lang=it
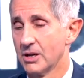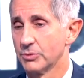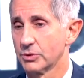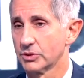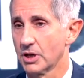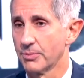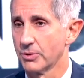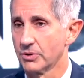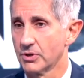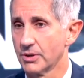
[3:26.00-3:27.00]

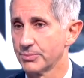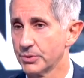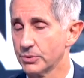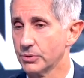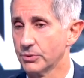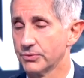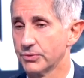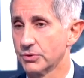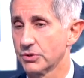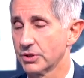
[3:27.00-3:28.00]
purtroppo non ha più
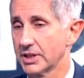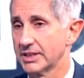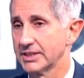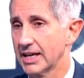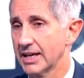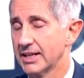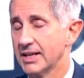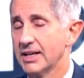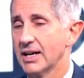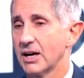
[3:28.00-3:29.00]
funzionalità,
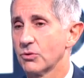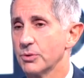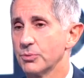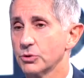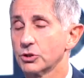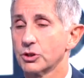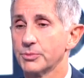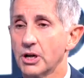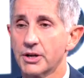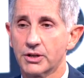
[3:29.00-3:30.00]
a quel punto
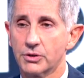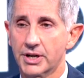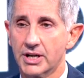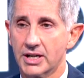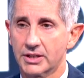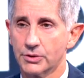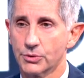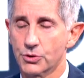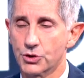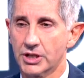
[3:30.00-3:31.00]
dobbiamo ricorrere alla
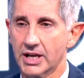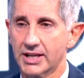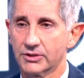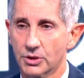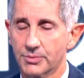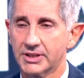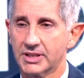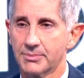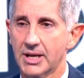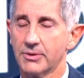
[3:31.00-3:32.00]
chirurgia e attualmente
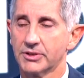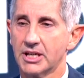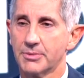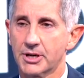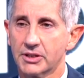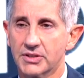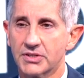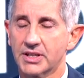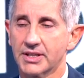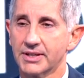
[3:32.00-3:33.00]
abbiamo delle
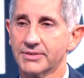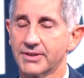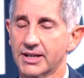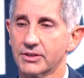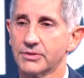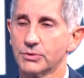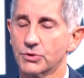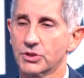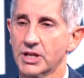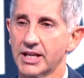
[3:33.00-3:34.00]
protesi che fanno
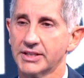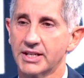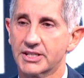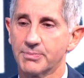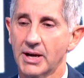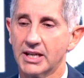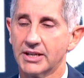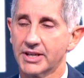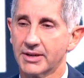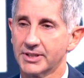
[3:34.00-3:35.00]
funzionare delle spalle
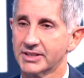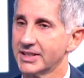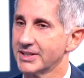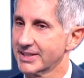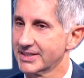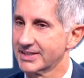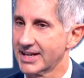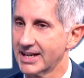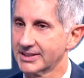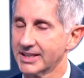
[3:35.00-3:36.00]
veramente
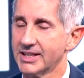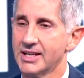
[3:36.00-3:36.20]
disastrate